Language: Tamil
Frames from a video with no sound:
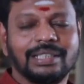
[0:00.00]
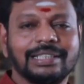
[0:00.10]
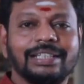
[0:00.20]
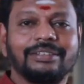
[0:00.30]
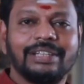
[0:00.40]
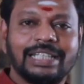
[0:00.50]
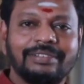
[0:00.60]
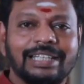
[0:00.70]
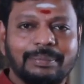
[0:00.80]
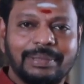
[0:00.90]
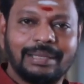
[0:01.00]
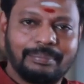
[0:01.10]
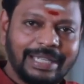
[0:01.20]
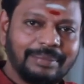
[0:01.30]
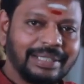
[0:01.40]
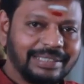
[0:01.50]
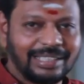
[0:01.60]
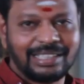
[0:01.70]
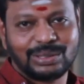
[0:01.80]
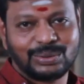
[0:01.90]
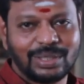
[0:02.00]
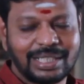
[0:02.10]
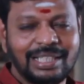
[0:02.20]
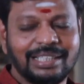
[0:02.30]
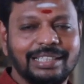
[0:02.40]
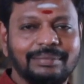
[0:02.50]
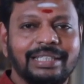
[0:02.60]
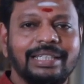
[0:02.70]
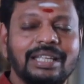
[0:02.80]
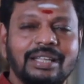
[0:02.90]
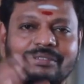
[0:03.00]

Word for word: அதனால் வெட்டி வேரை எப்படிலாம் பயன்படுத்துறதுன்னு நான் சொல்கிறேன் அதேமாரி